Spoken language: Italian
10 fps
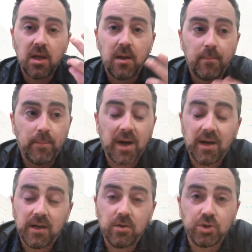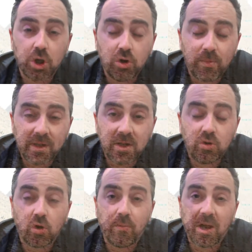ma non ci hanno mai
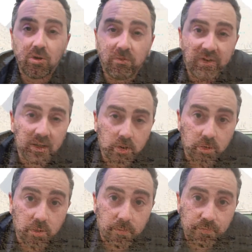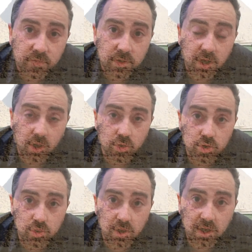detto come hanno fatto a
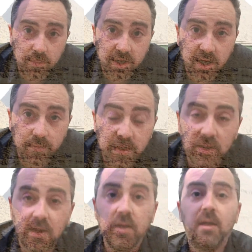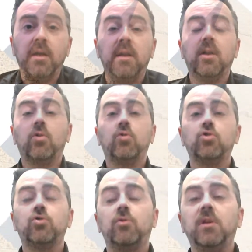costruire le piramidi. Le hanno
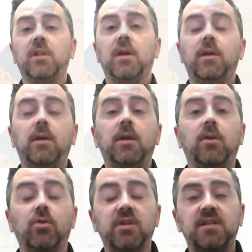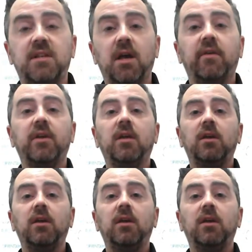costruite con gli schiavi.